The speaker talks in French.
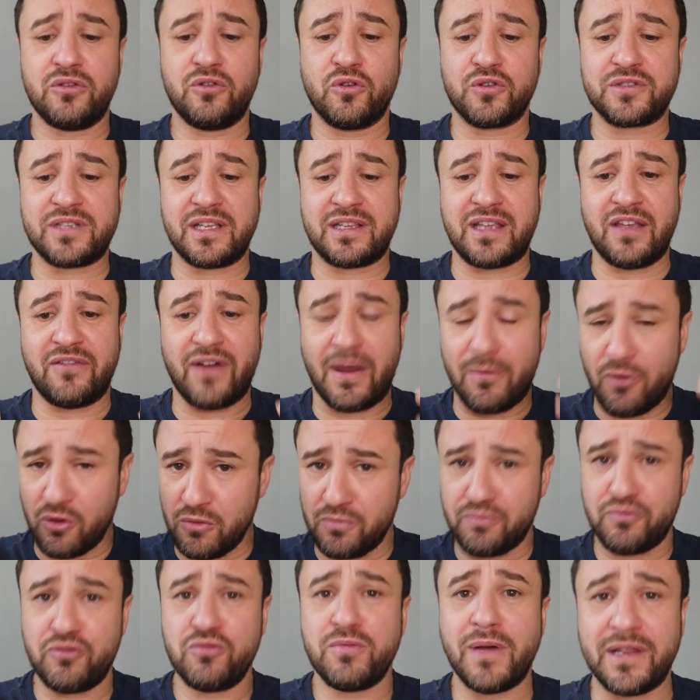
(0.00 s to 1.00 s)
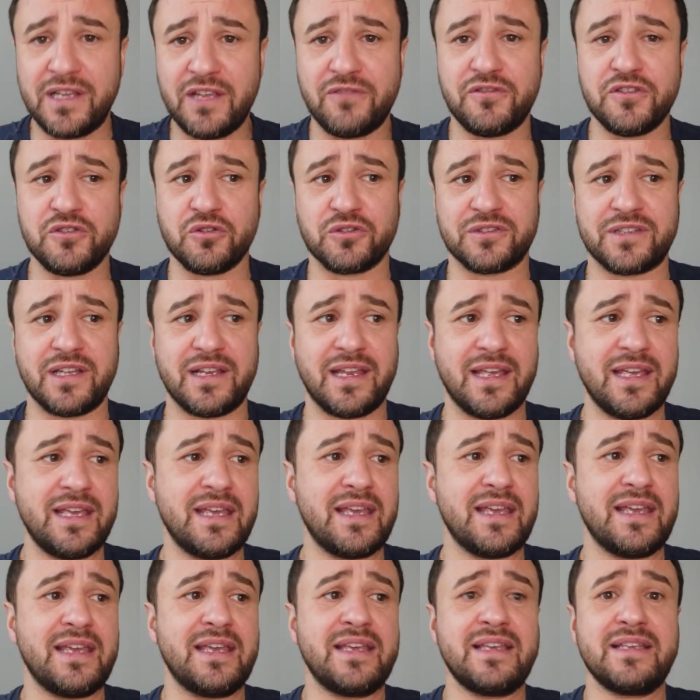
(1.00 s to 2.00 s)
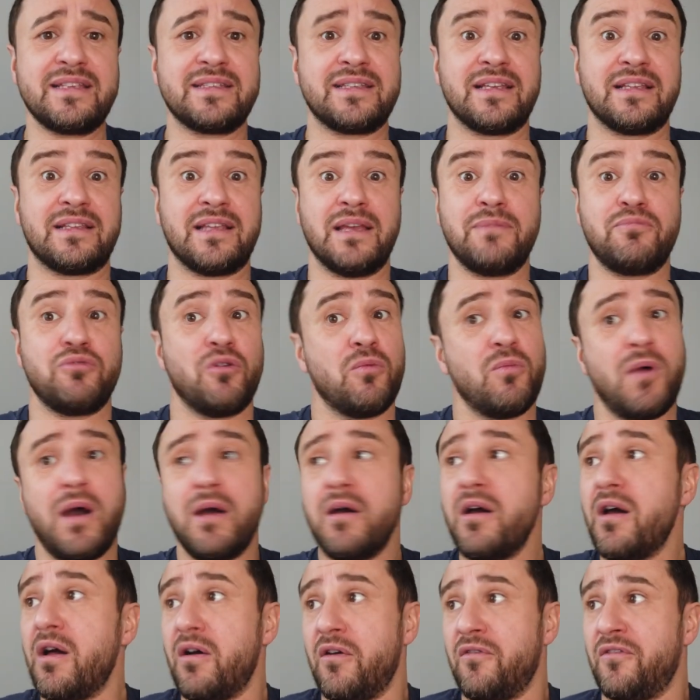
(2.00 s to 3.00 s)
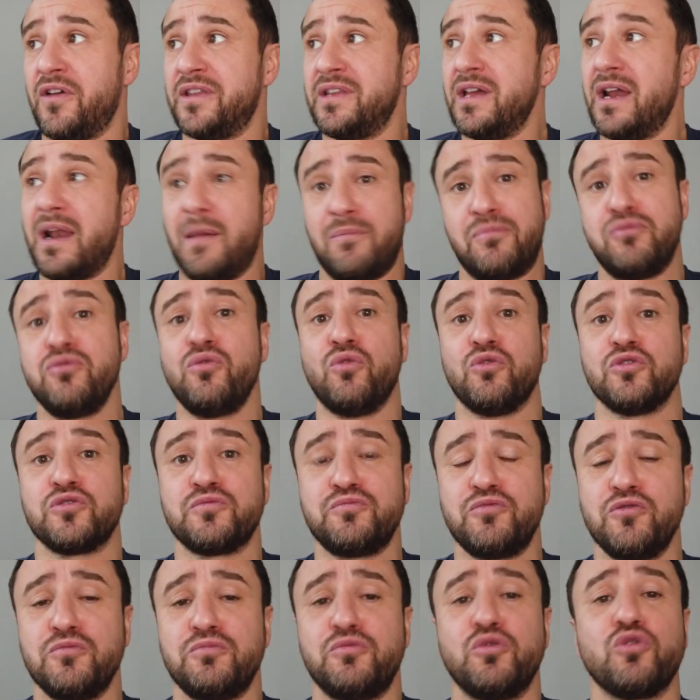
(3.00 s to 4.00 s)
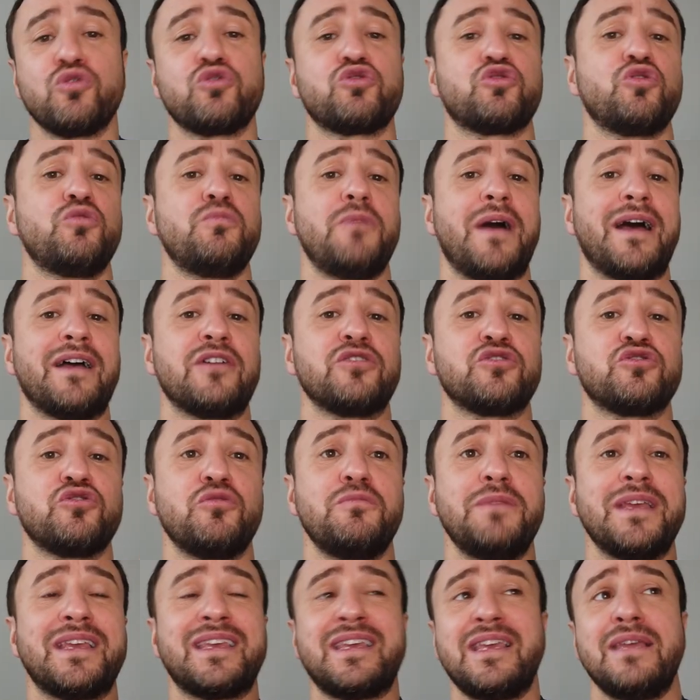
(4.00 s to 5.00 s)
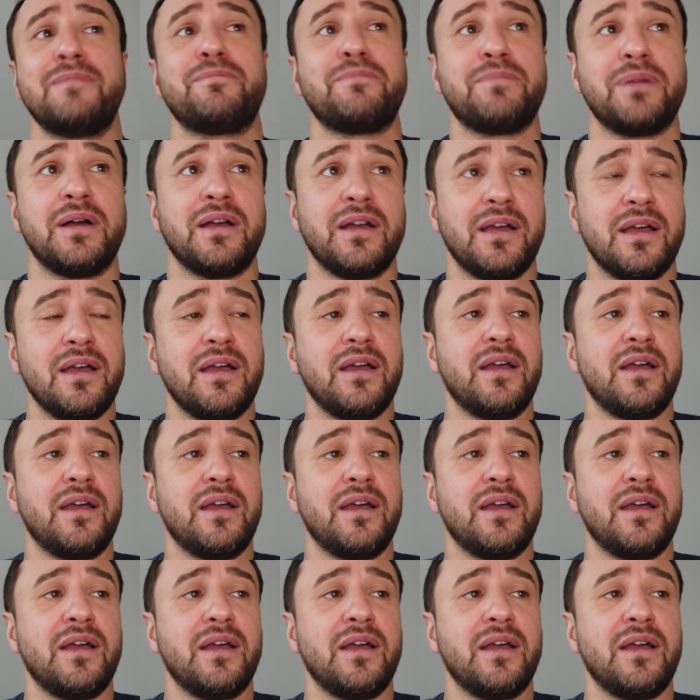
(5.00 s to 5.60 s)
Donc c'était vraiment une pub à diffusion télé, et c'était pour moi, on va dire, la plus grosse pub. Donc je m'équipe